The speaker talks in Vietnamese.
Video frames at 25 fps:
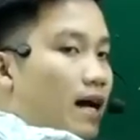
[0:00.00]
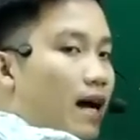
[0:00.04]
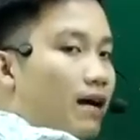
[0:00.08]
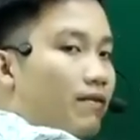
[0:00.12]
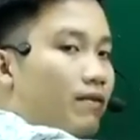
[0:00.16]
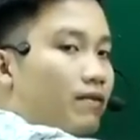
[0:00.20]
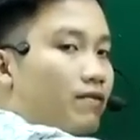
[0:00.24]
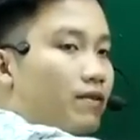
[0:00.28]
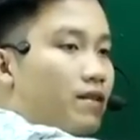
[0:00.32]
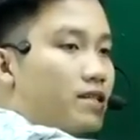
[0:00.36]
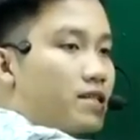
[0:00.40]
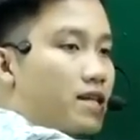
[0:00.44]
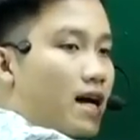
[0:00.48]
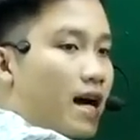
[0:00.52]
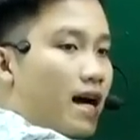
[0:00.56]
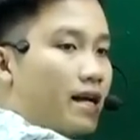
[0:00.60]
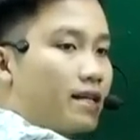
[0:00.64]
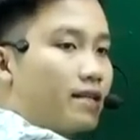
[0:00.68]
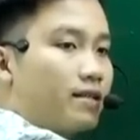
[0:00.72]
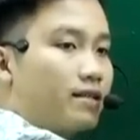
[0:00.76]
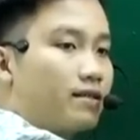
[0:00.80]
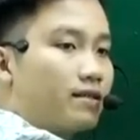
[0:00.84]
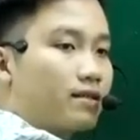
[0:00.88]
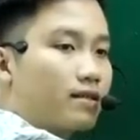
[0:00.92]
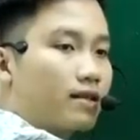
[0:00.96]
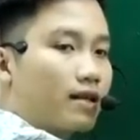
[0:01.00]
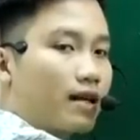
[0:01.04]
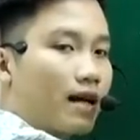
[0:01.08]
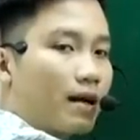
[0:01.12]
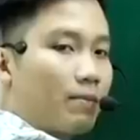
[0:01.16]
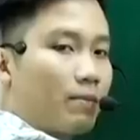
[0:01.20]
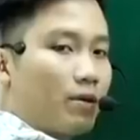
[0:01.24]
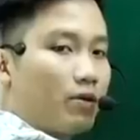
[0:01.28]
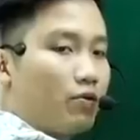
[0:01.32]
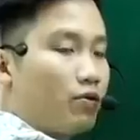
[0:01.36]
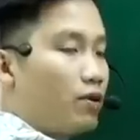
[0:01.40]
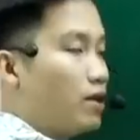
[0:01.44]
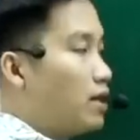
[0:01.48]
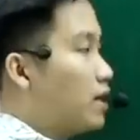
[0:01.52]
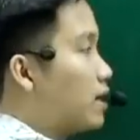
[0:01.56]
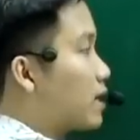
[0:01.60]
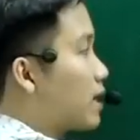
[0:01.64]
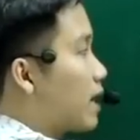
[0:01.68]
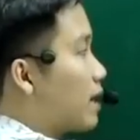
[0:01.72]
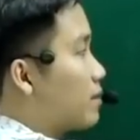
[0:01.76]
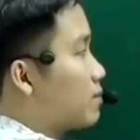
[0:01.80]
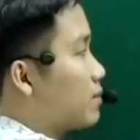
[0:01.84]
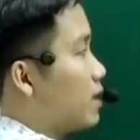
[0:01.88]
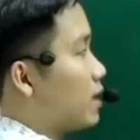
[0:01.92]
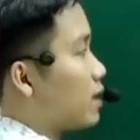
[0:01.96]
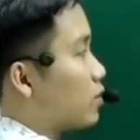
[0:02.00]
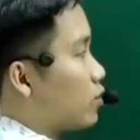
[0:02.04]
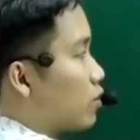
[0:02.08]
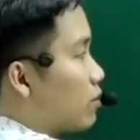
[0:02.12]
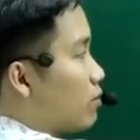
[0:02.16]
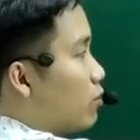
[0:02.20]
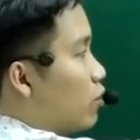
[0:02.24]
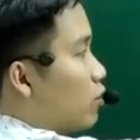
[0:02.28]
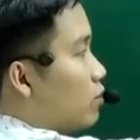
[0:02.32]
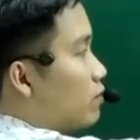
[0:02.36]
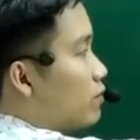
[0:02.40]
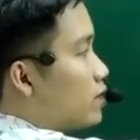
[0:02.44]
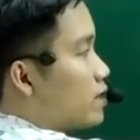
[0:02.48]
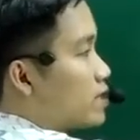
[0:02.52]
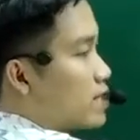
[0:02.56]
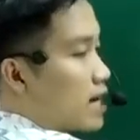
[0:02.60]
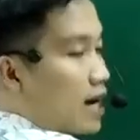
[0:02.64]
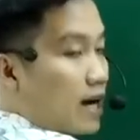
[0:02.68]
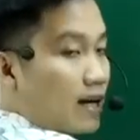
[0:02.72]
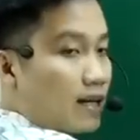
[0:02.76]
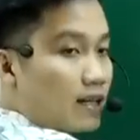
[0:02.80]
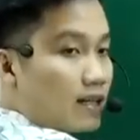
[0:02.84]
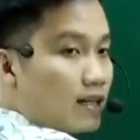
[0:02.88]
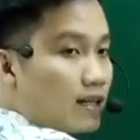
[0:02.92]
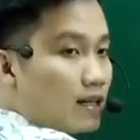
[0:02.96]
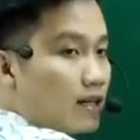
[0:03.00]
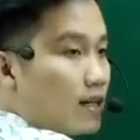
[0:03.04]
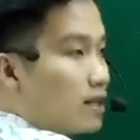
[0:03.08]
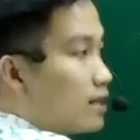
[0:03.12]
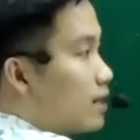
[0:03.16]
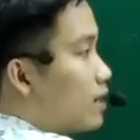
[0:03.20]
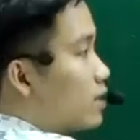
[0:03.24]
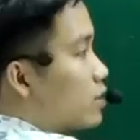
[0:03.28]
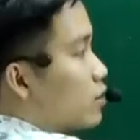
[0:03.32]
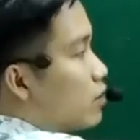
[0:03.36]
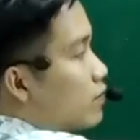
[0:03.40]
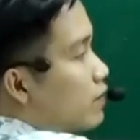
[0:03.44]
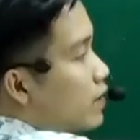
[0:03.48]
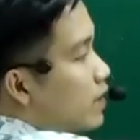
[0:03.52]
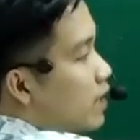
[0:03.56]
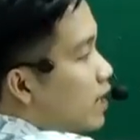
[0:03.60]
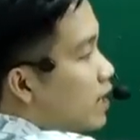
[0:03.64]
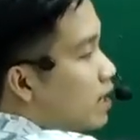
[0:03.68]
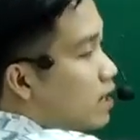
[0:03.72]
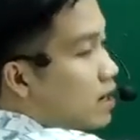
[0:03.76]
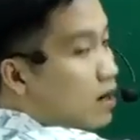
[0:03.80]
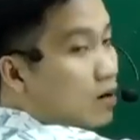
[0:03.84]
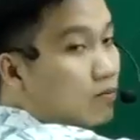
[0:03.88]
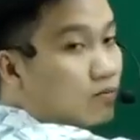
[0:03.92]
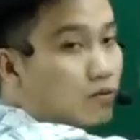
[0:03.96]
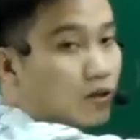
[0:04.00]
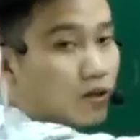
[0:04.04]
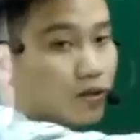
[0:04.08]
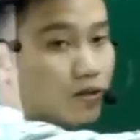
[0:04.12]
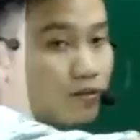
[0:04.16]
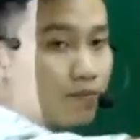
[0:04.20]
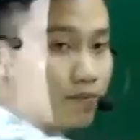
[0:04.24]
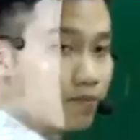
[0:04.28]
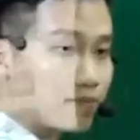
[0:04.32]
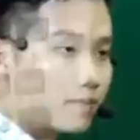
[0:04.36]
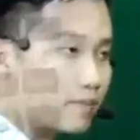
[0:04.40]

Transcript: cả về vế trái nhá. Các em lưu ý là các em đẩy toàn bộ về vế trái để cho vế này là không thôi.